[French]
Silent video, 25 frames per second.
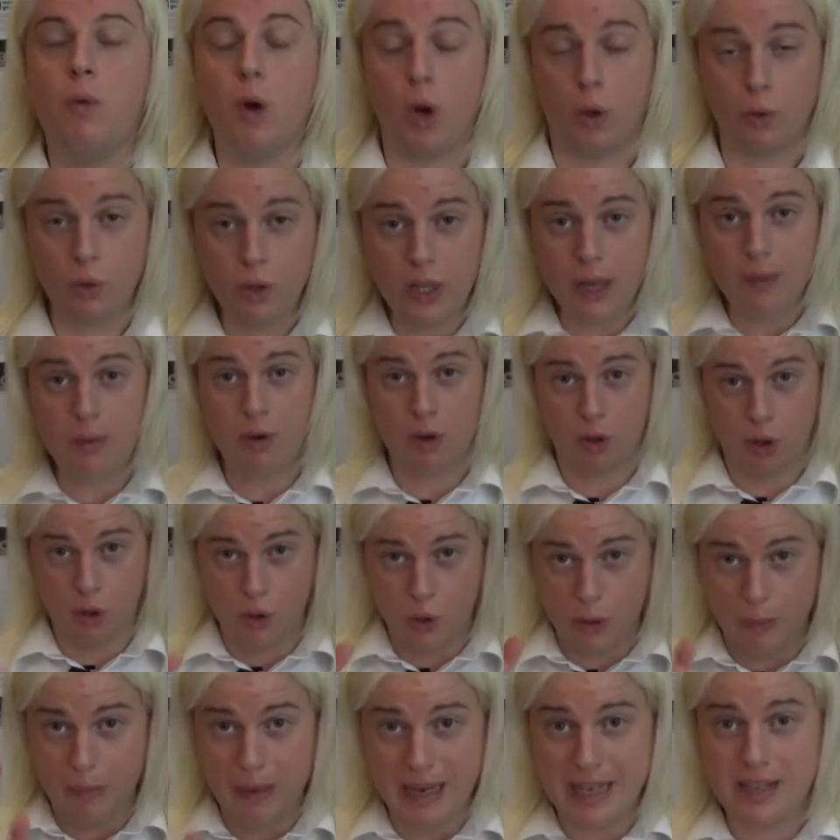Bon alors tout d'abord,
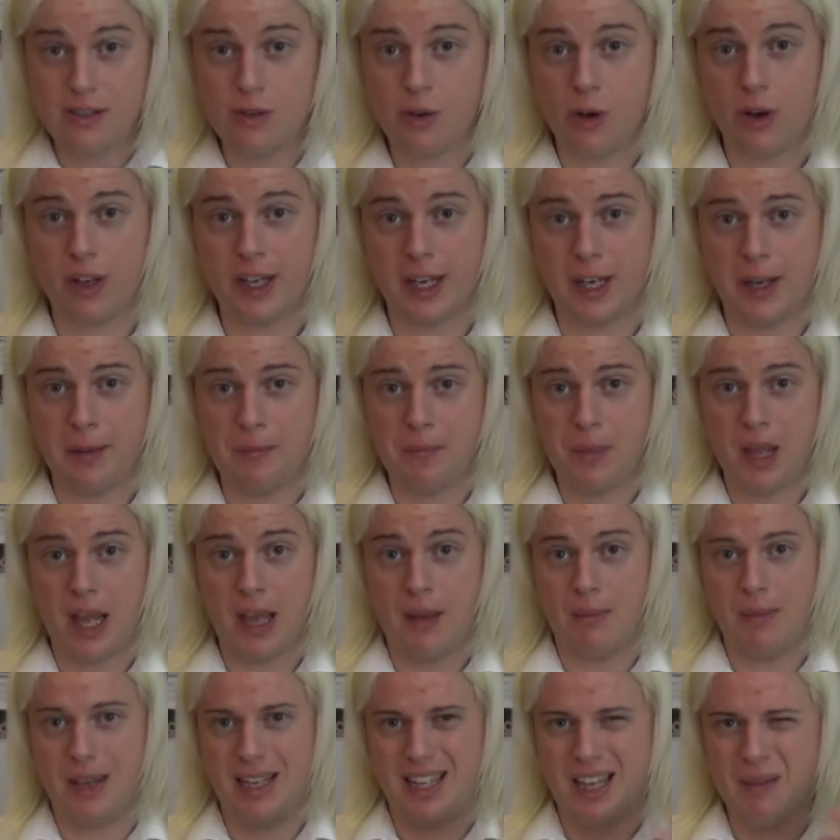je ne suis pas historien,
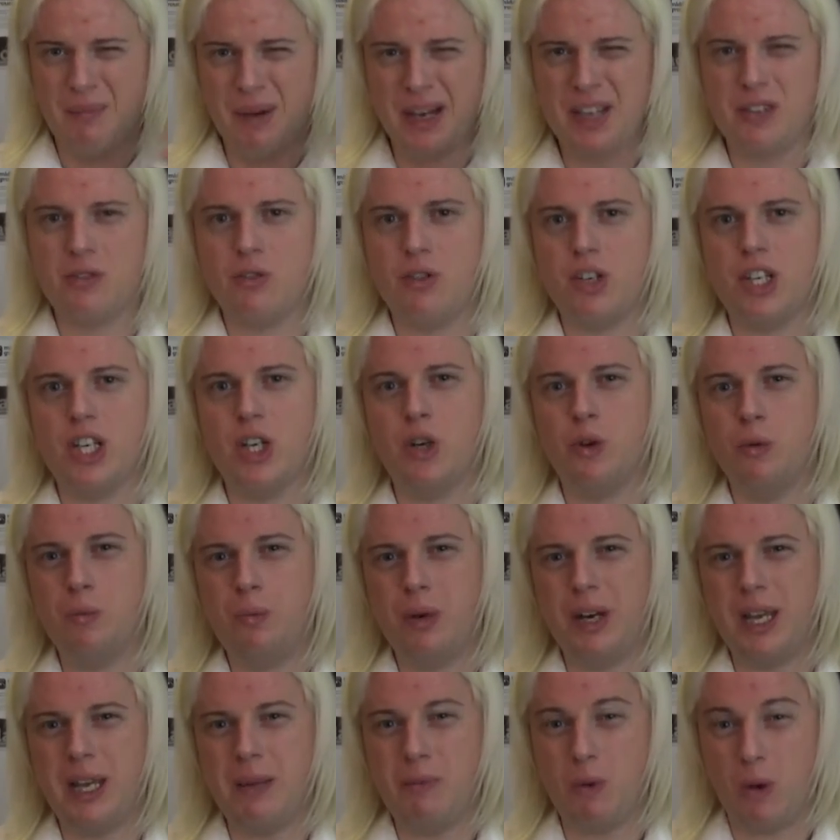mais d'après ce que j'ai
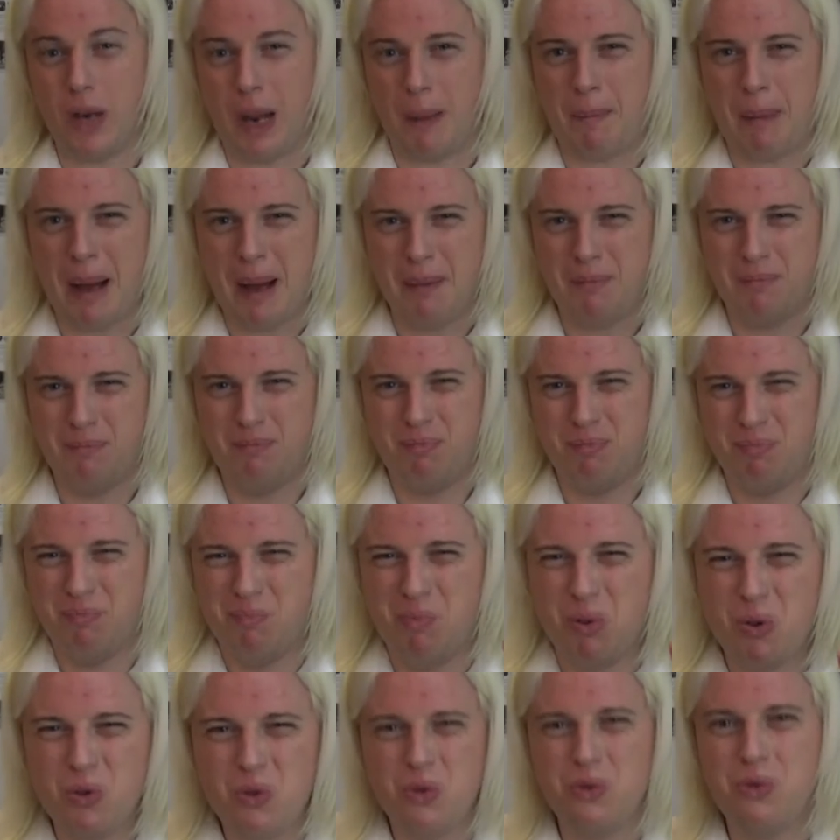compris, on n'a pas
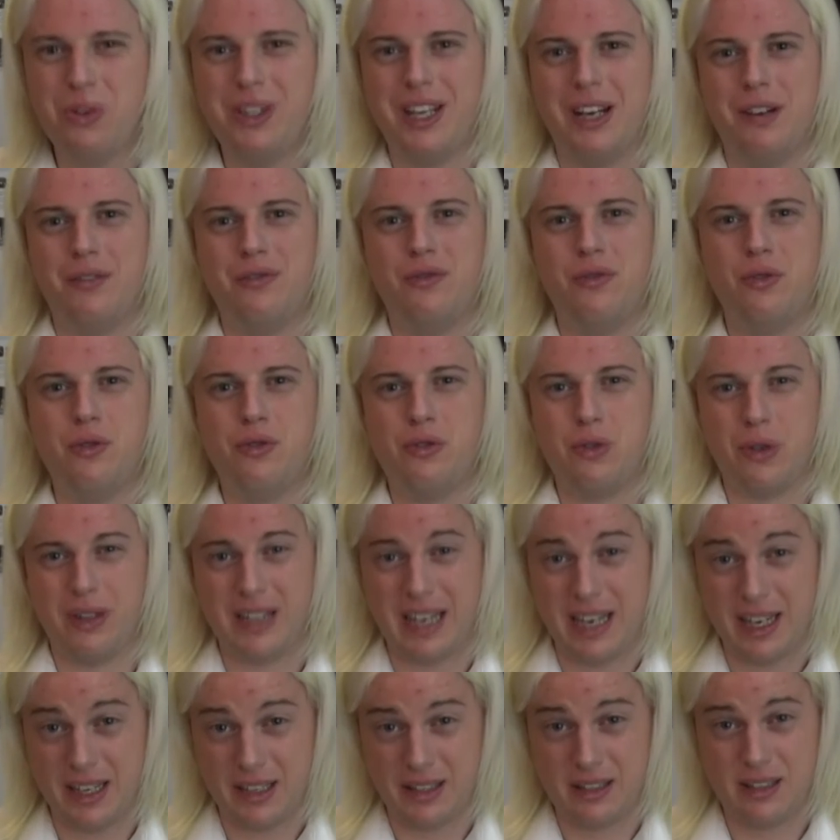beaucoup d'infos
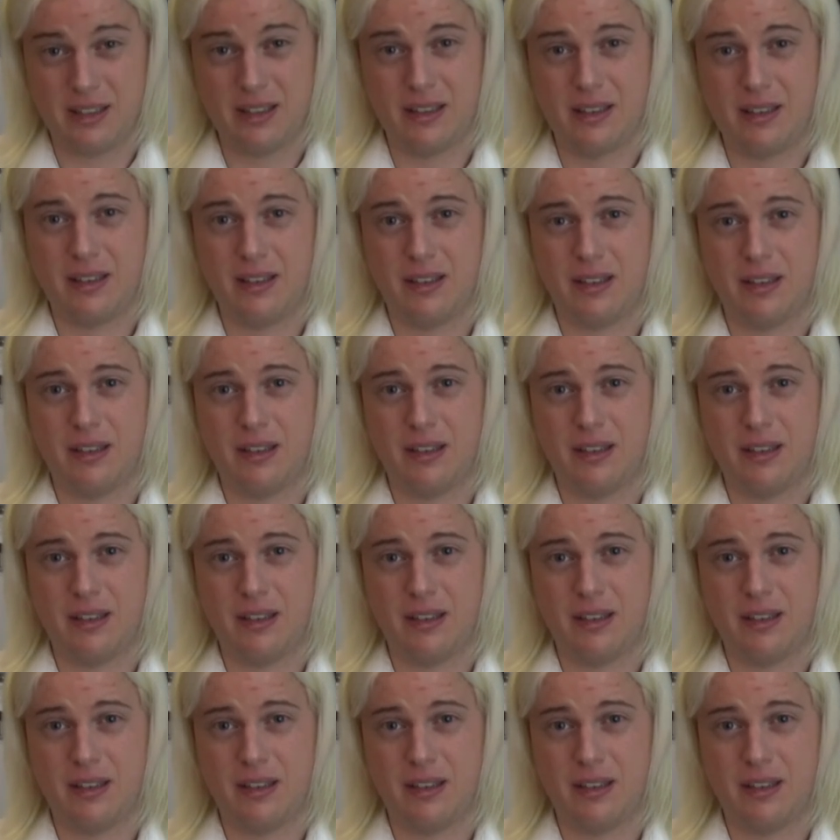sur Thalès.